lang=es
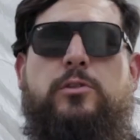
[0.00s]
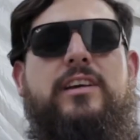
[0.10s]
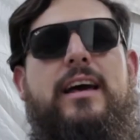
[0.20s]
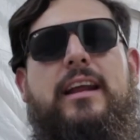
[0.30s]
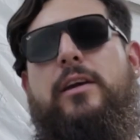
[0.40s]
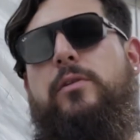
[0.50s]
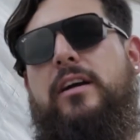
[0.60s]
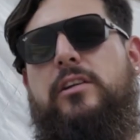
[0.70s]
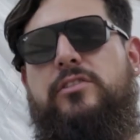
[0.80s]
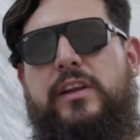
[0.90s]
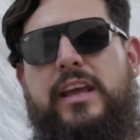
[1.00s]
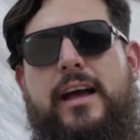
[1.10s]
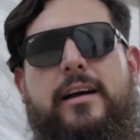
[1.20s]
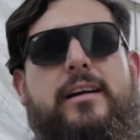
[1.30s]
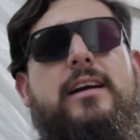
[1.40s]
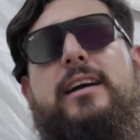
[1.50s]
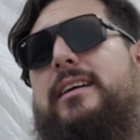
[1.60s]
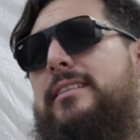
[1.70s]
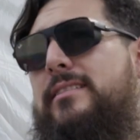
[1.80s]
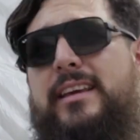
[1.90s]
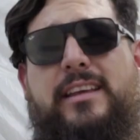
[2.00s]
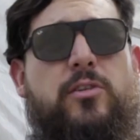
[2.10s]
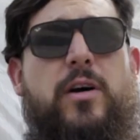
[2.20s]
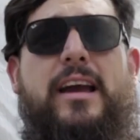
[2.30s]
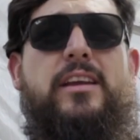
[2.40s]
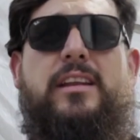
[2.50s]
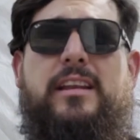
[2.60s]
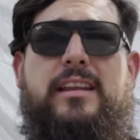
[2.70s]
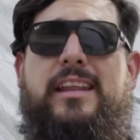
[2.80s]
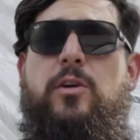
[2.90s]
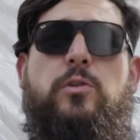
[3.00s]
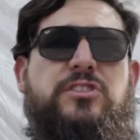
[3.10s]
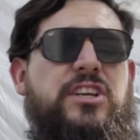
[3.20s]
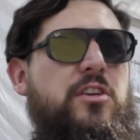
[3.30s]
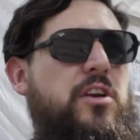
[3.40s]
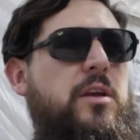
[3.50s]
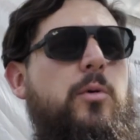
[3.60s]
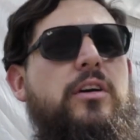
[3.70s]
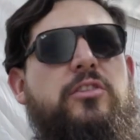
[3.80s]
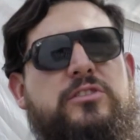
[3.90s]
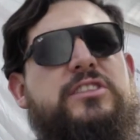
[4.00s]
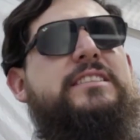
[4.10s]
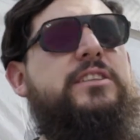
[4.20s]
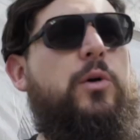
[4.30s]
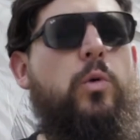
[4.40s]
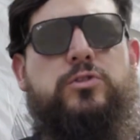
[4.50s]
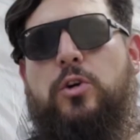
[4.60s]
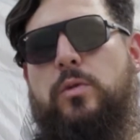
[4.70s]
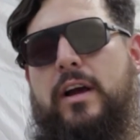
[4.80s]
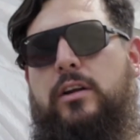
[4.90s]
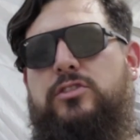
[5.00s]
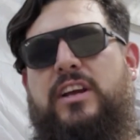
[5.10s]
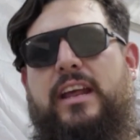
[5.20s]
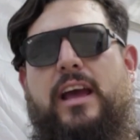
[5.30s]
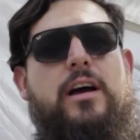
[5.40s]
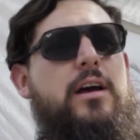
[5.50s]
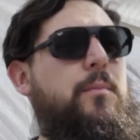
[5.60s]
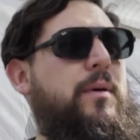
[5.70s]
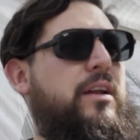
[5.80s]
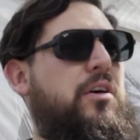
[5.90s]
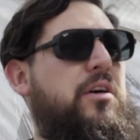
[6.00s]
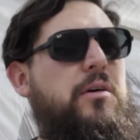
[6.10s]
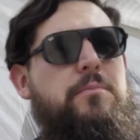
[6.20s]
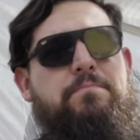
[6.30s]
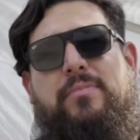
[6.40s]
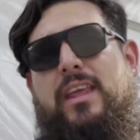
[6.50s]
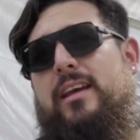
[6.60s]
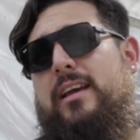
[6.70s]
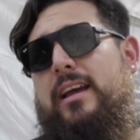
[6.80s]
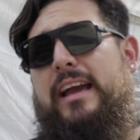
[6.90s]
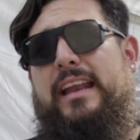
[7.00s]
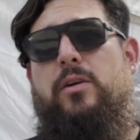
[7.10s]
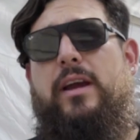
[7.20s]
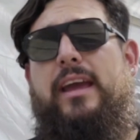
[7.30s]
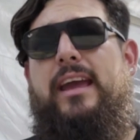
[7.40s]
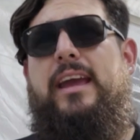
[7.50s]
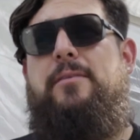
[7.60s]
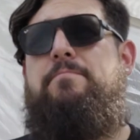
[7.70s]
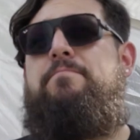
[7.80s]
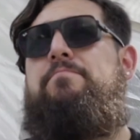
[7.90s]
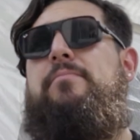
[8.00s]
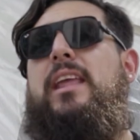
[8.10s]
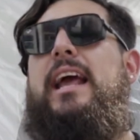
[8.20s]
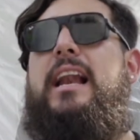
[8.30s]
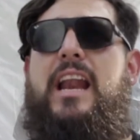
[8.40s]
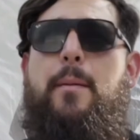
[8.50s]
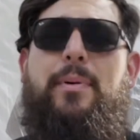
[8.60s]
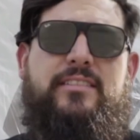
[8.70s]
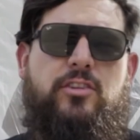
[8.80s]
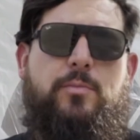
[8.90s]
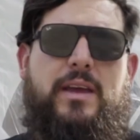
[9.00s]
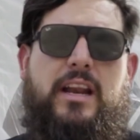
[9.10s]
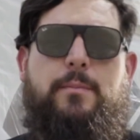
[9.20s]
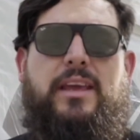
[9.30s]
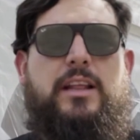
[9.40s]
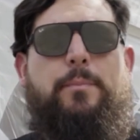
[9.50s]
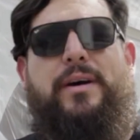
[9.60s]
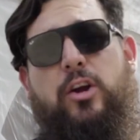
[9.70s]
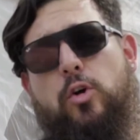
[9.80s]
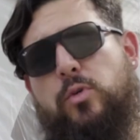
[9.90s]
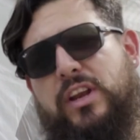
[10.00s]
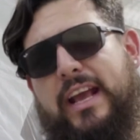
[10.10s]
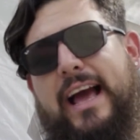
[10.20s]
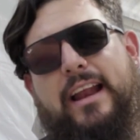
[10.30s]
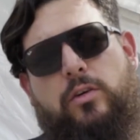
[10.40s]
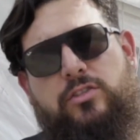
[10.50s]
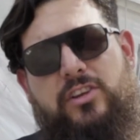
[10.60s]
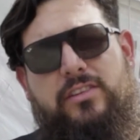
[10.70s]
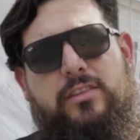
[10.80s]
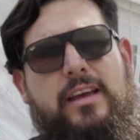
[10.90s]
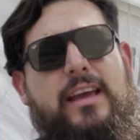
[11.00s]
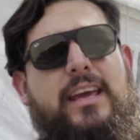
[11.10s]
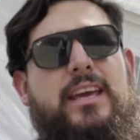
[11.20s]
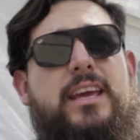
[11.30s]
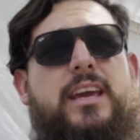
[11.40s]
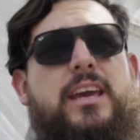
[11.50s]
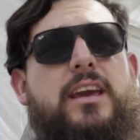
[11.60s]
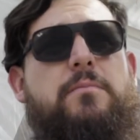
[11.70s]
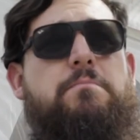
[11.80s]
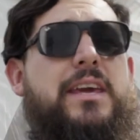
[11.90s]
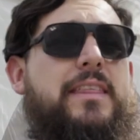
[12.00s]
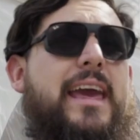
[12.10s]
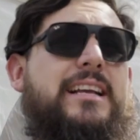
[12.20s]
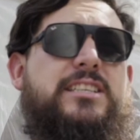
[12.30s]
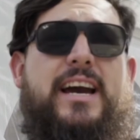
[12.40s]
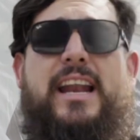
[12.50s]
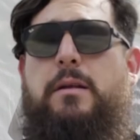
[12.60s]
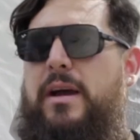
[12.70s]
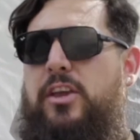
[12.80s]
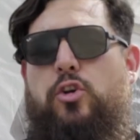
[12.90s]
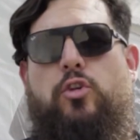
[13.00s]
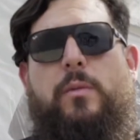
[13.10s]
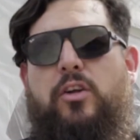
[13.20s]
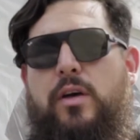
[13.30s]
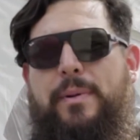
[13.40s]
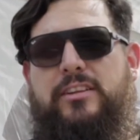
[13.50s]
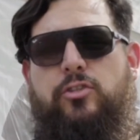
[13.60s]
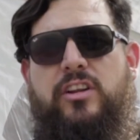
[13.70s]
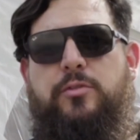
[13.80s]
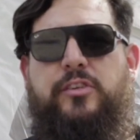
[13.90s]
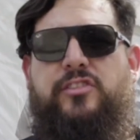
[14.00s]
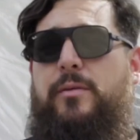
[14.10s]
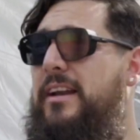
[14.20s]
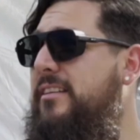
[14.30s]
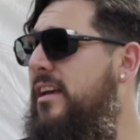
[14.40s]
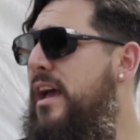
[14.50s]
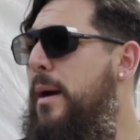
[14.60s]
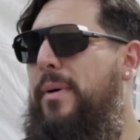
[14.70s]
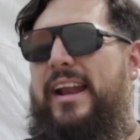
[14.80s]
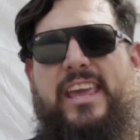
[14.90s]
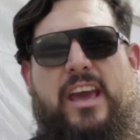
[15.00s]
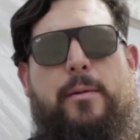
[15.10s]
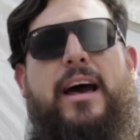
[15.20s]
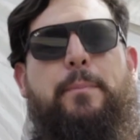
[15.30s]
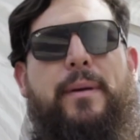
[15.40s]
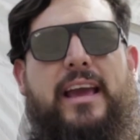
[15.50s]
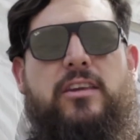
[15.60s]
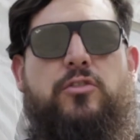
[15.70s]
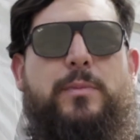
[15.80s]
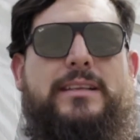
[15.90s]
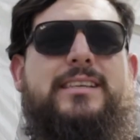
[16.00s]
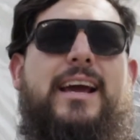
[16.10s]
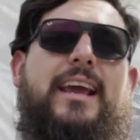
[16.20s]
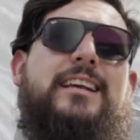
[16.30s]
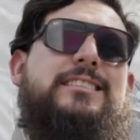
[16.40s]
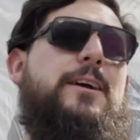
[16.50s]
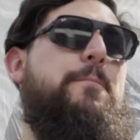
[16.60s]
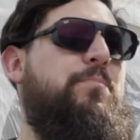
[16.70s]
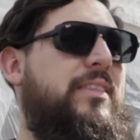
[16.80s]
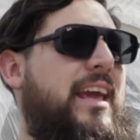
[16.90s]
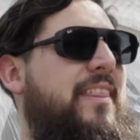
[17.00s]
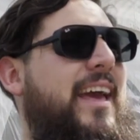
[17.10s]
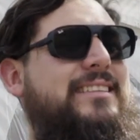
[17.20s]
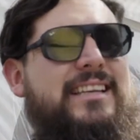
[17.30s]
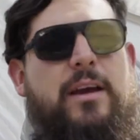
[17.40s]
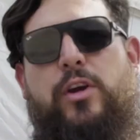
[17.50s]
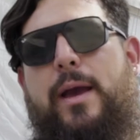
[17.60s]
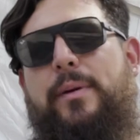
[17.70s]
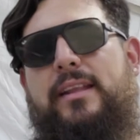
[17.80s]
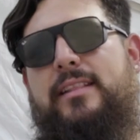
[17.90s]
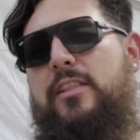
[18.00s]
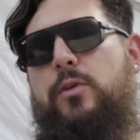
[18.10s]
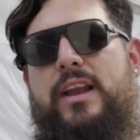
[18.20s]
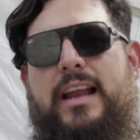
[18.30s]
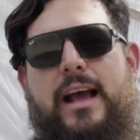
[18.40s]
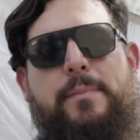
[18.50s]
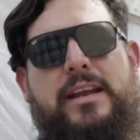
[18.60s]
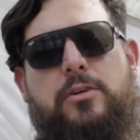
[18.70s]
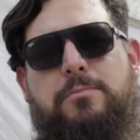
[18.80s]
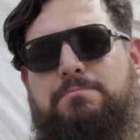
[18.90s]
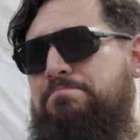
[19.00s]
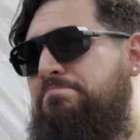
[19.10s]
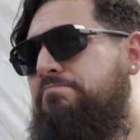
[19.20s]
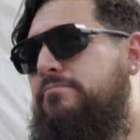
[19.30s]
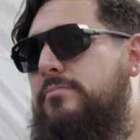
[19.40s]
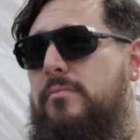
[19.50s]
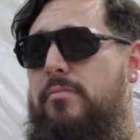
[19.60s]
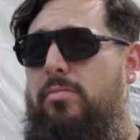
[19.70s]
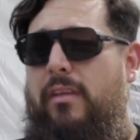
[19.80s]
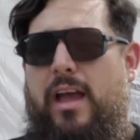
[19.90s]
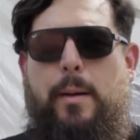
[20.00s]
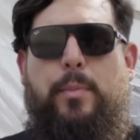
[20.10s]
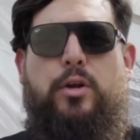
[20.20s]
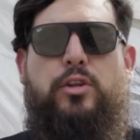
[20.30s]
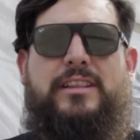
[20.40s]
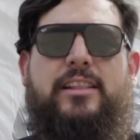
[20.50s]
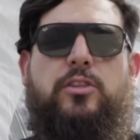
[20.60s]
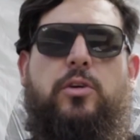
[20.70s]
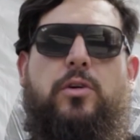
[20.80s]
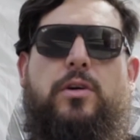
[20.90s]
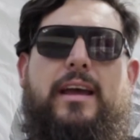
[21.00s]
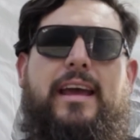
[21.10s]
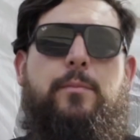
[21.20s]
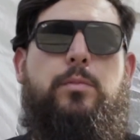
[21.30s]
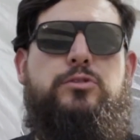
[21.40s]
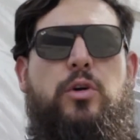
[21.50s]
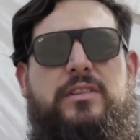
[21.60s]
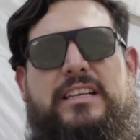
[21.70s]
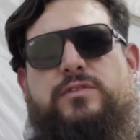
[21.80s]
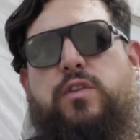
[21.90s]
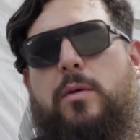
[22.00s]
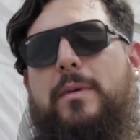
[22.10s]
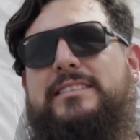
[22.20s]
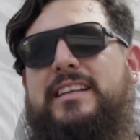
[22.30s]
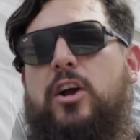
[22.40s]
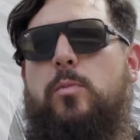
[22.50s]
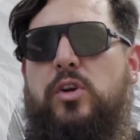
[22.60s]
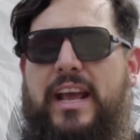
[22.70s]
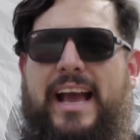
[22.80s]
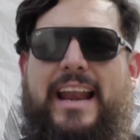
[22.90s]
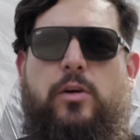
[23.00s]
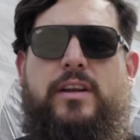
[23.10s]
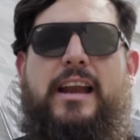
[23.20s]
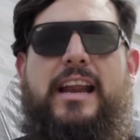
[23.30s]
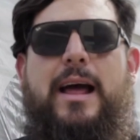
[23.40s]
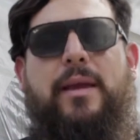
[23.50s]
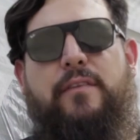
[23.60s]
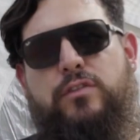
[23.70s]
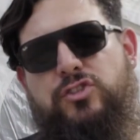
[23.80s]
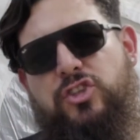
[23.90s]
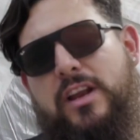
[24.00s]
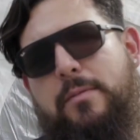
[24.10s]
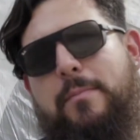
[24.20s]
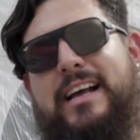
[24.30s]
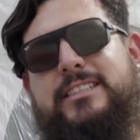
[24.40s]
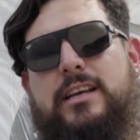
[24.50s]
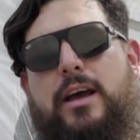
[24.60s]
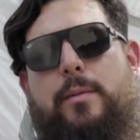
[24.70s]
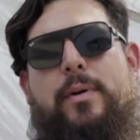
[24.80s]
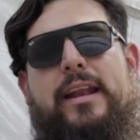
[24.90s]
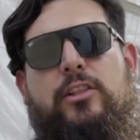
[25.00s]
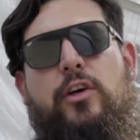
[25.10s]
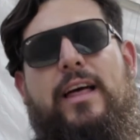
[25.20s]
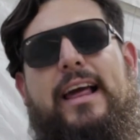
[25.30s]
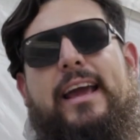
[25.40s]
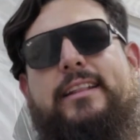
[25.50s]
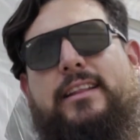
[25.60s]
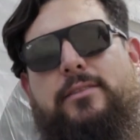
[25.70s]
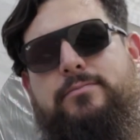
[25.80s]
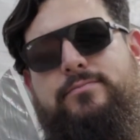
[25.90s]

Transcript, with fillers: usar que una grosería. Si no hay ningún sinónimo, entonces uso una grosería. Pero creo que el rap ha sido mi herramienta para comunicar cosas y mi idea es llegar al mayor número de personas posibles para llevar pequeños mensajes de ideas que voy aprendiendo en el camino. Por lo tanto, busco otras formas de comunicar con el rap que funcionen más para toda la gente.